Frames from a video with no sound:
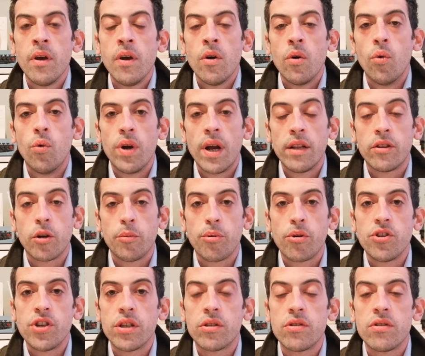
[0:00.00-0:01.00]
Un altro
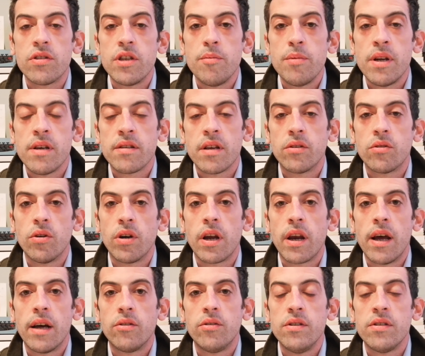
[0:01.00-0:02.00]
progetto simile è stato
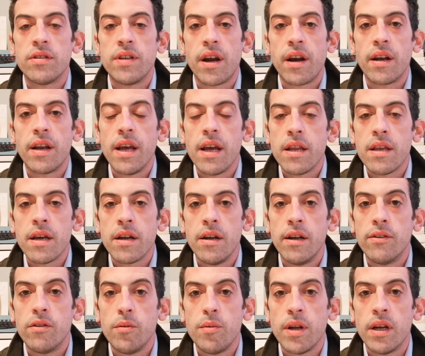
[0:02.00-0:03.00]
creato in Sardegna nel
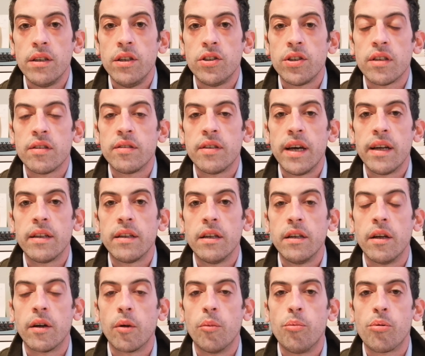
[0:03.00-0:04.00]
2017 ed
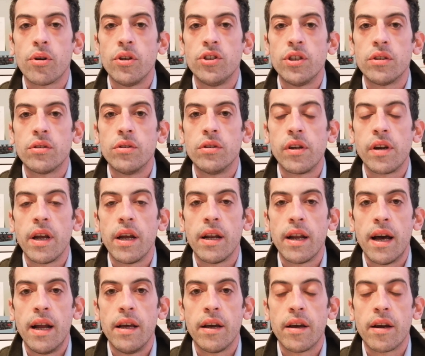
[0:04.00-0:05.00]
era un progetto
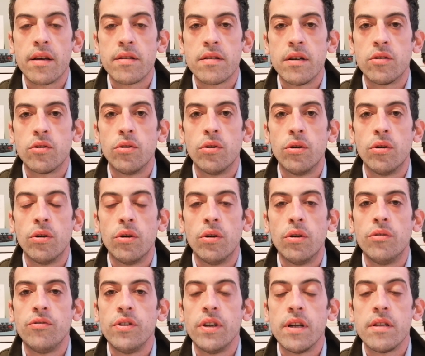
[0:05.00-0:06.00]
triennale che era stato
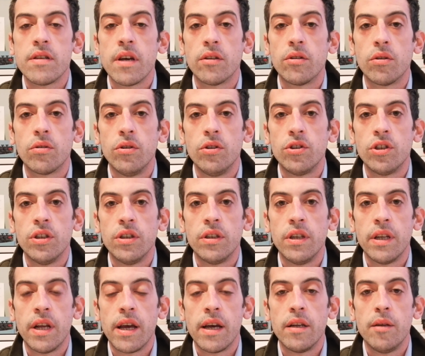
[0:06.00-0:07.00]
finanziato con
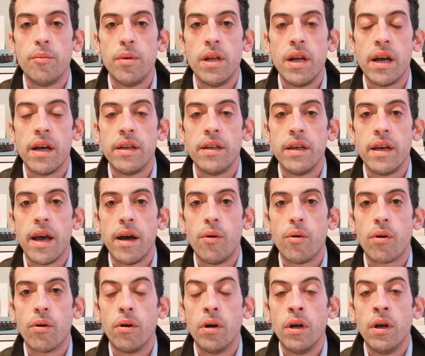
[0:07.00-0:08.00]
centinaia di migliaia di
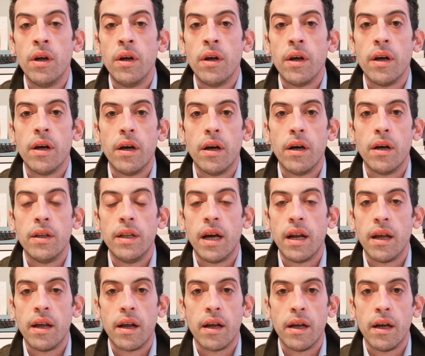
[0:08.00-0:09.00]
euro uh,
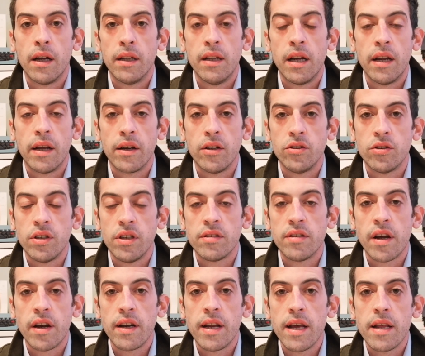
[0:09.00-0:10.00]
dalla, dalla, regione
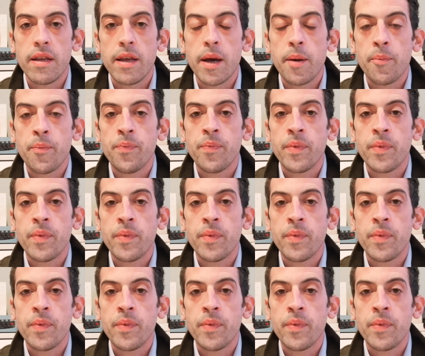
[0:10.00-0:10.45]
Sardegna